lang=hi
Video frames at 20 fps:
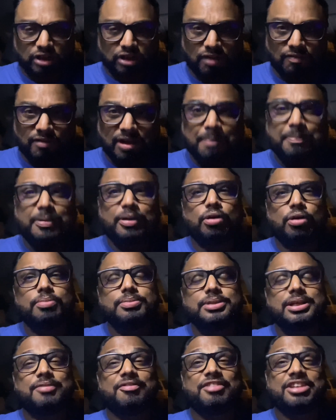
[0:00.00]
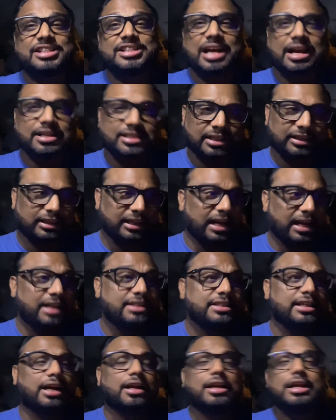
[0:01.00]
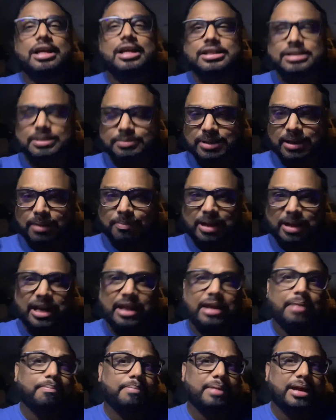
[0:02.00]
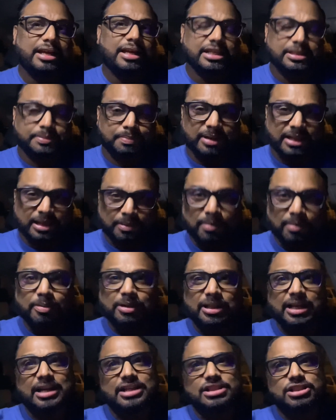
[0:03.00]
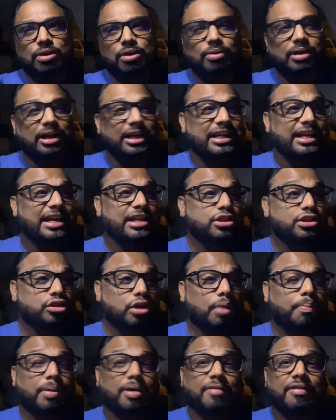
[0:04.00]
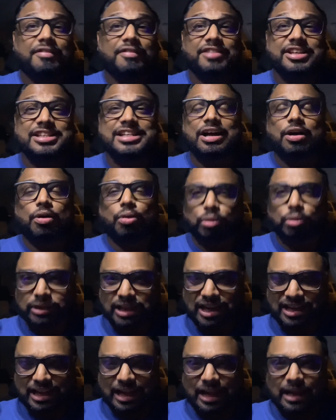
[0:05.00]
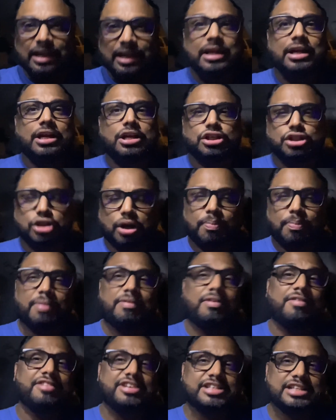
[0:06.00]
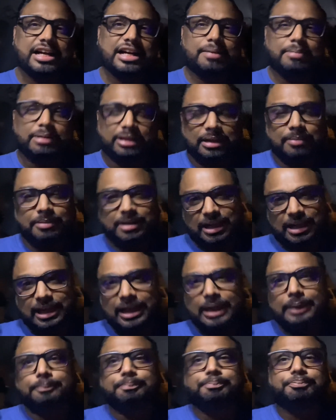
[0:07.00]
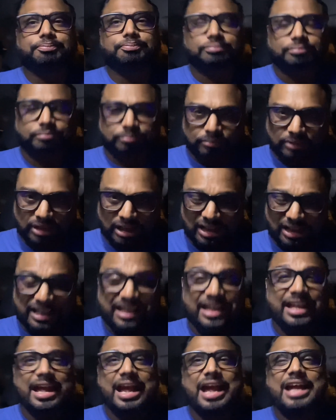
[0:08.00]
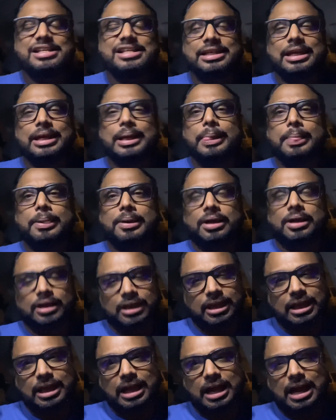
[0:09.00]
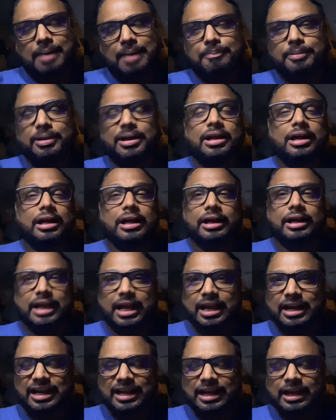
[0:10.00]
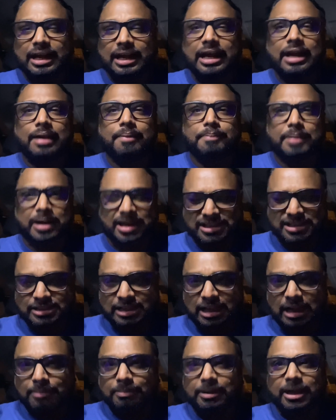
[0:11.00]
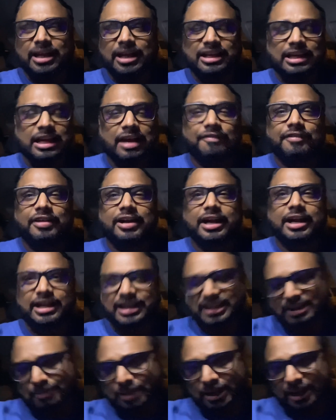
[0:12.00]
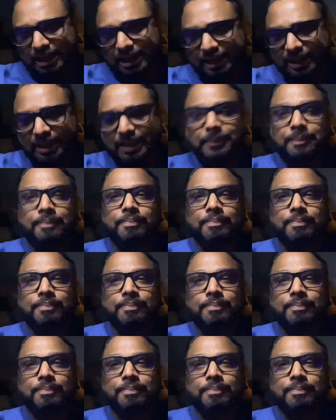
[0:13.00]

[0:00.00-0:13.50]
वहां पर घूम से फिर से आ सकते हैं अच्छा सबसे पहले मैं इसमें यह भी बताना चाहूंगा कि ये स्टॉप ओवर वीजा होता क्या है स्टॉप ओवर वीजा का मतलब ये है कि ऐसे कि आप रह रहे हैं पाकिस्तान में या फिर इंडिया में रह रहे हैं